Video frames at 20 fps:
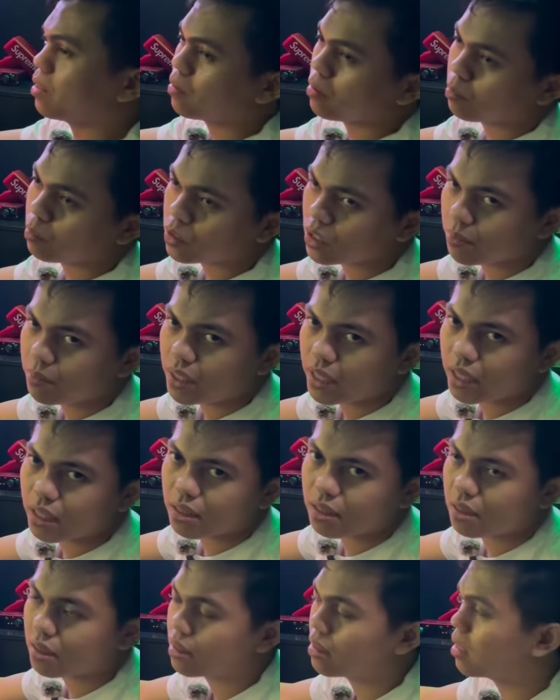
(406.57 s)
kalau mau
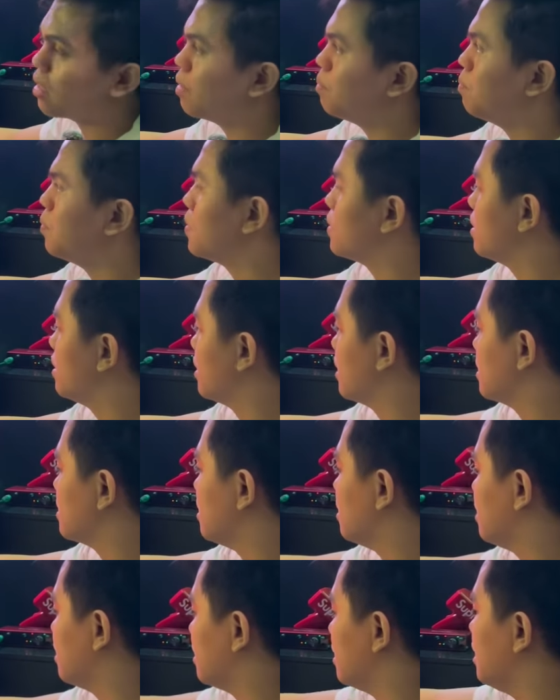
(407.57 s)
dibeliin tripodnya guys
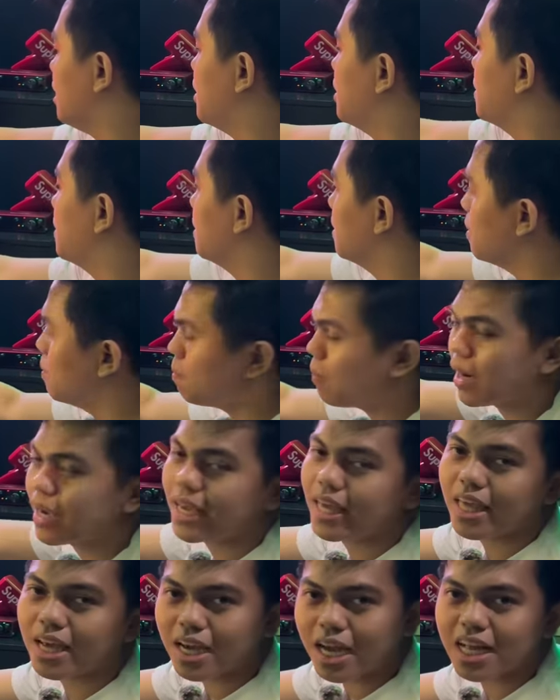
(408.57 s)
ya jadi
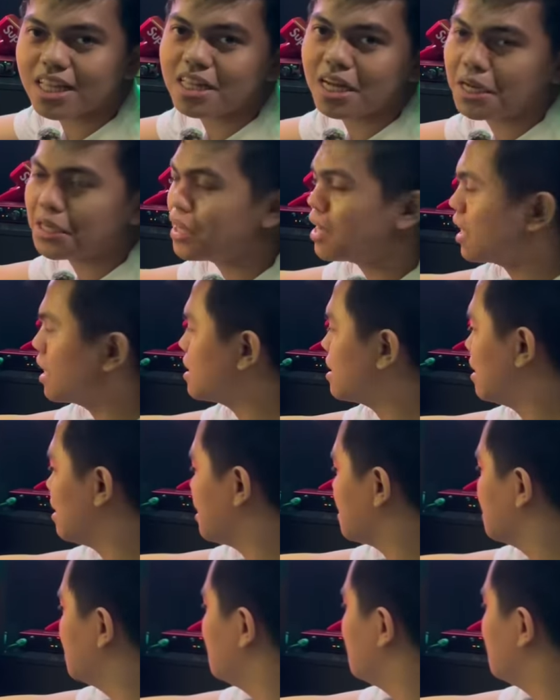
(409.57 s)
pakai yang ada aja guys ya